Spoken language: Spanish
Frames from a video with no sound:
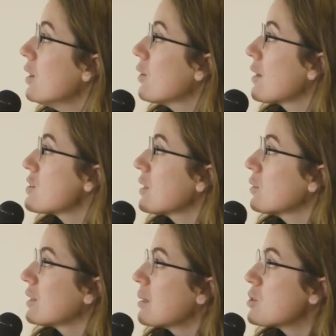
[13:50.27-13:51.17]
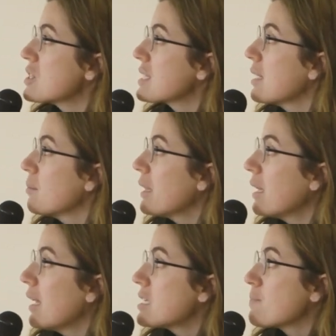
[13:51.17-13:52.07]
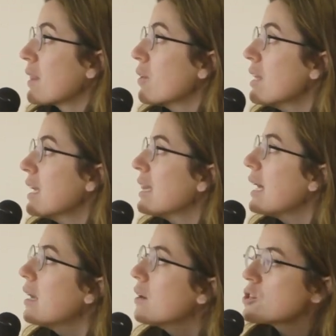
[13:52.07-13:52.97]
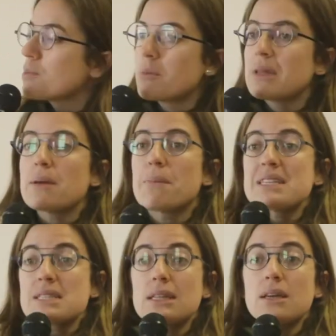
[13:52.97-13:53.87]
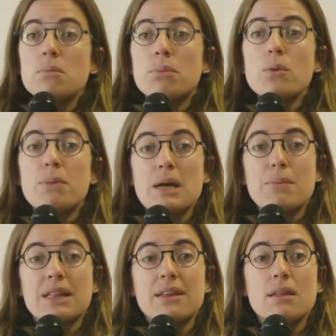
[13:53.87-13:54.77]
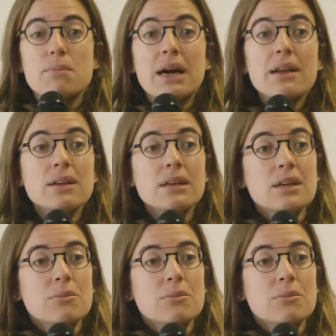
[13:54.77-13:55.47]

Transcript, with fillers: lo que nos encontramos es que el, el, espacio digital nos permite más tiempo para participar,